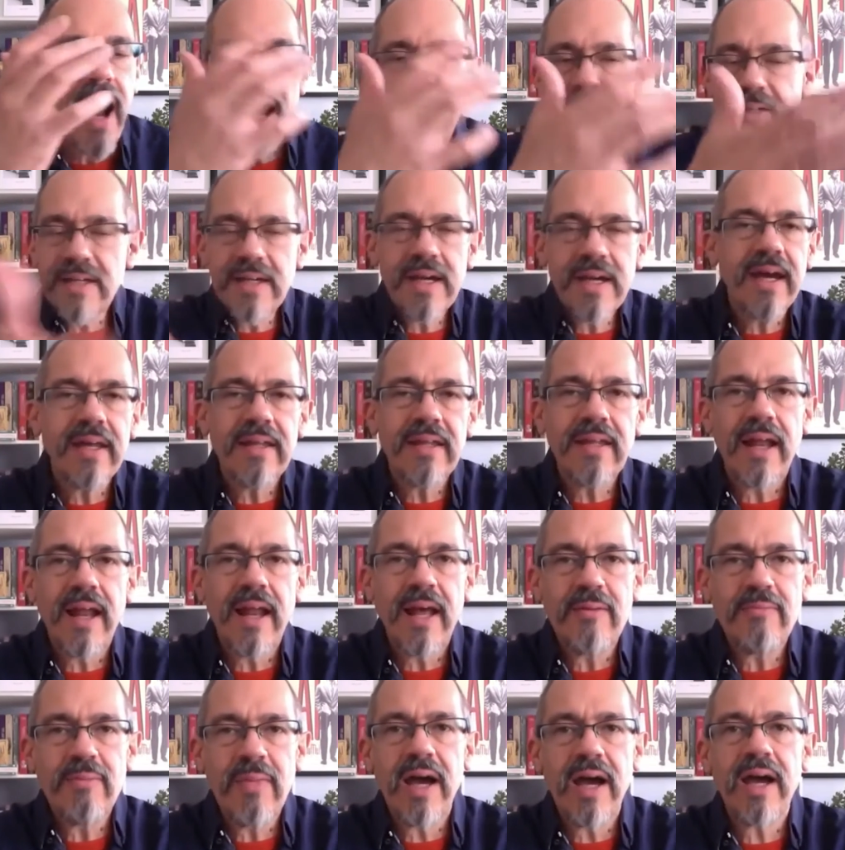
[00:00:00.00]
Allí queda
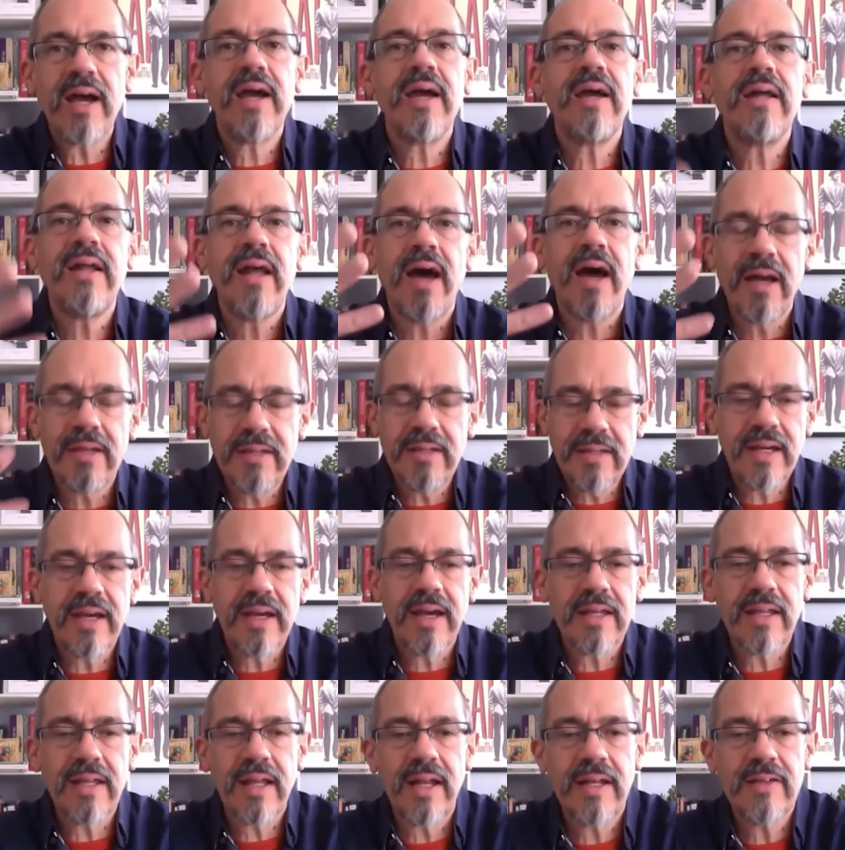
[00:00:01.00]
la imagen, allí
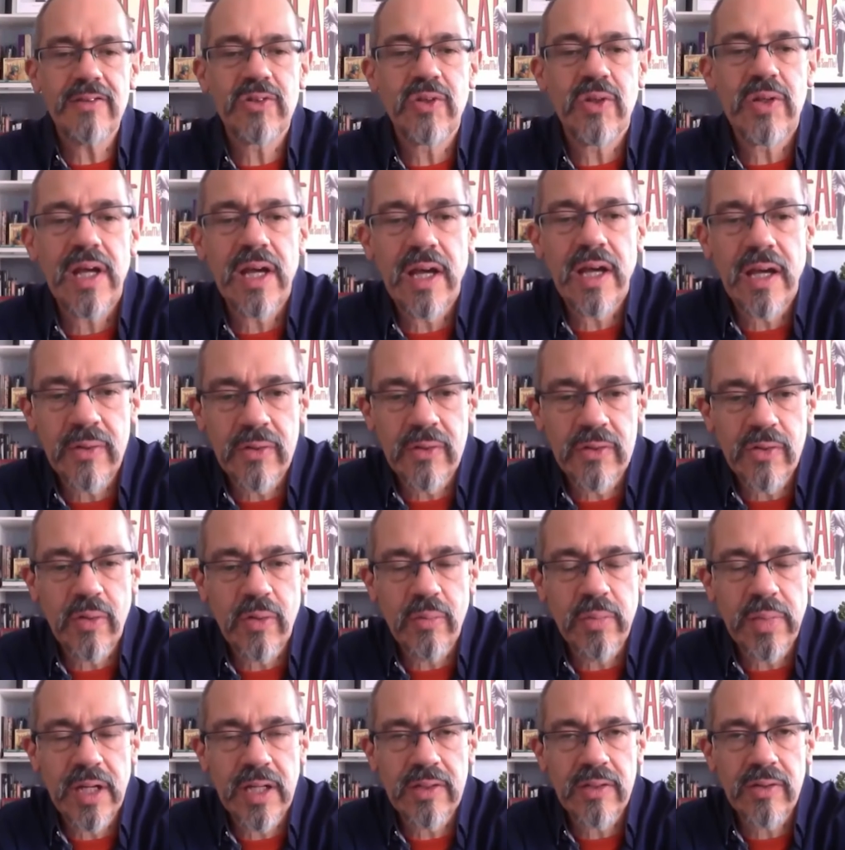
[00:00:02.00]
queda la historia que nos
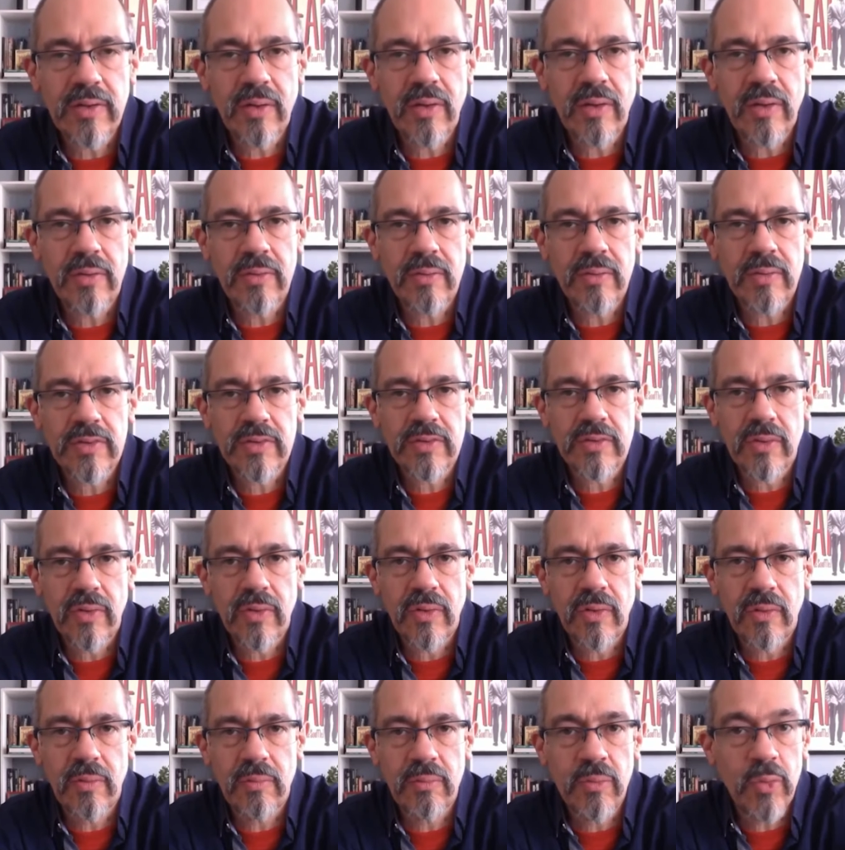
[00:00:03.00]
compartió
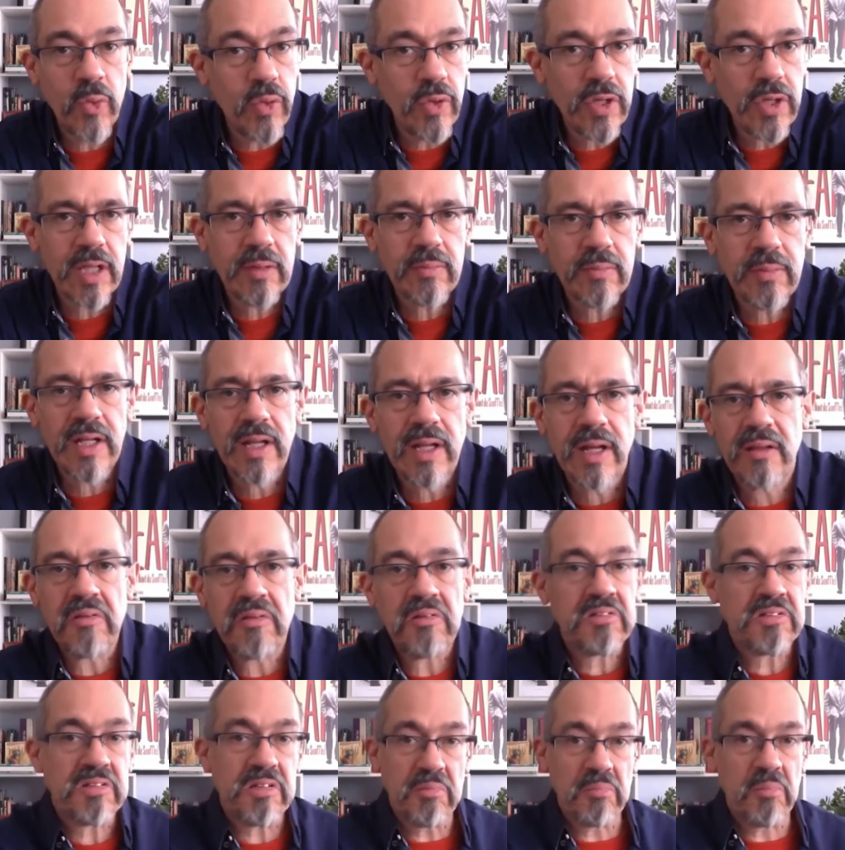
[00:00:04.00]
nuestro muy
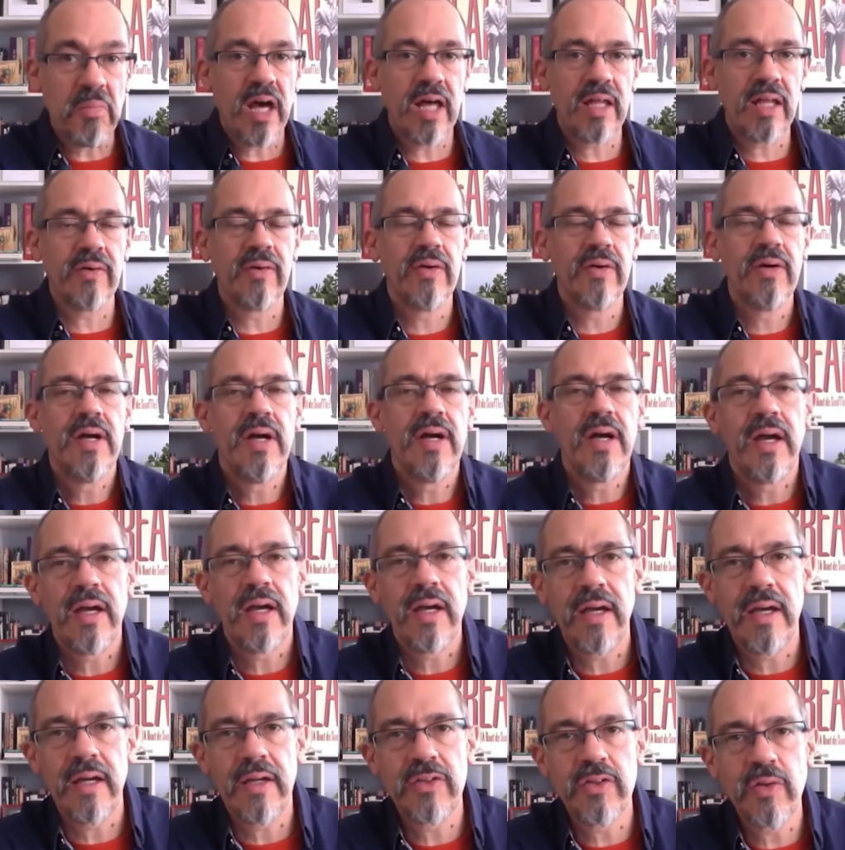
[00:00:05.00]
admirado, estimado
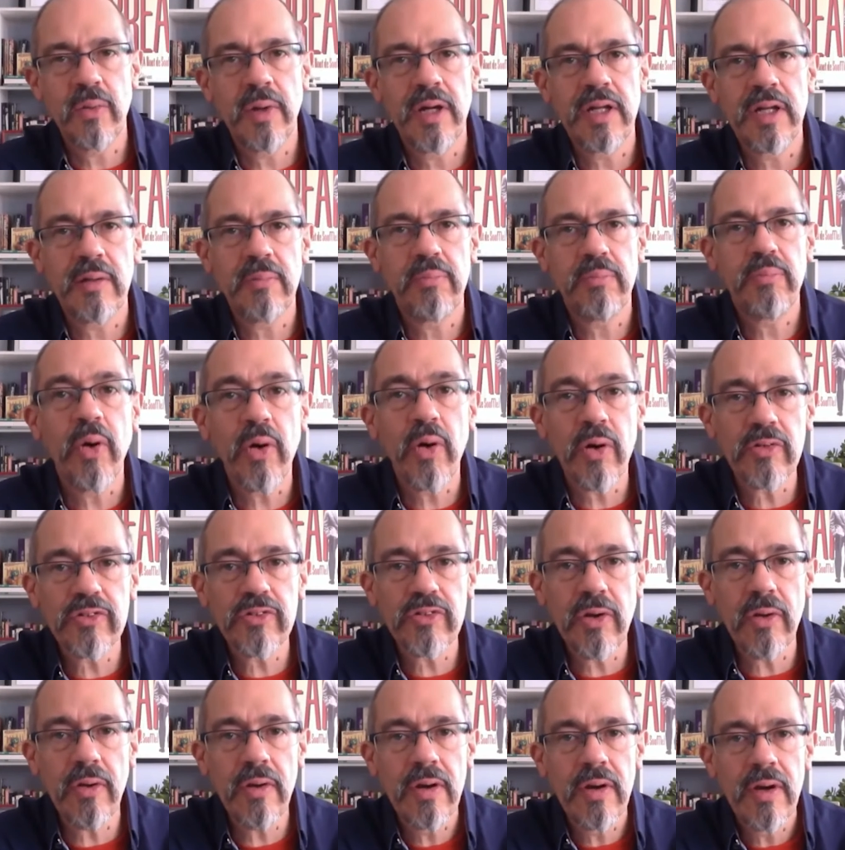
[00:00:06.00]
eh, Giovanni
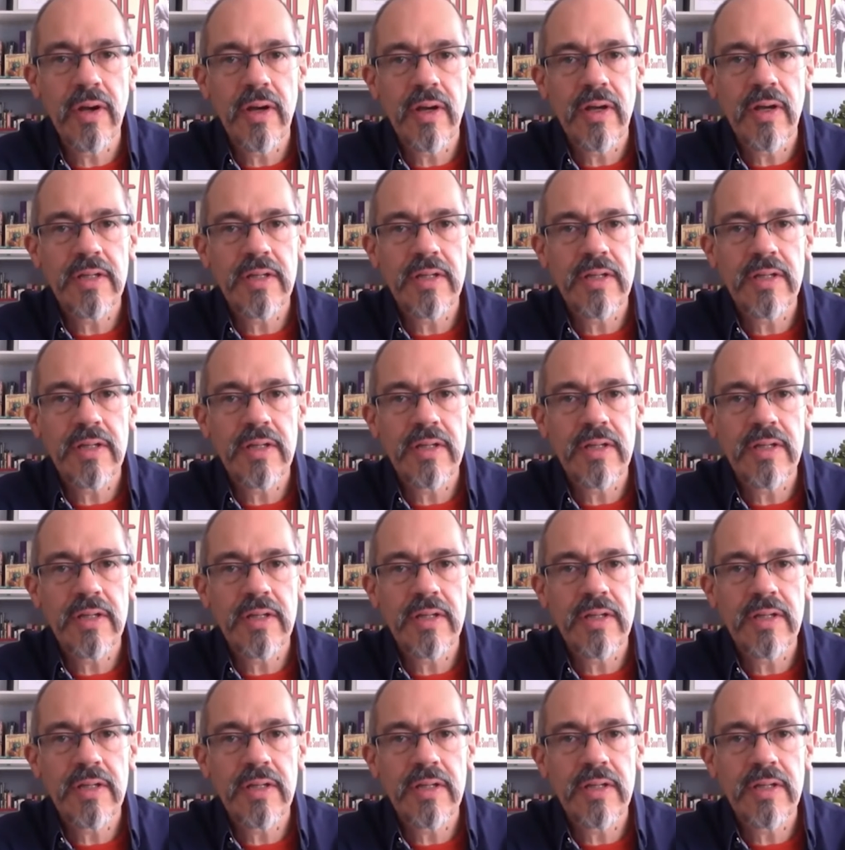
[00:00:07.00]
Porcio.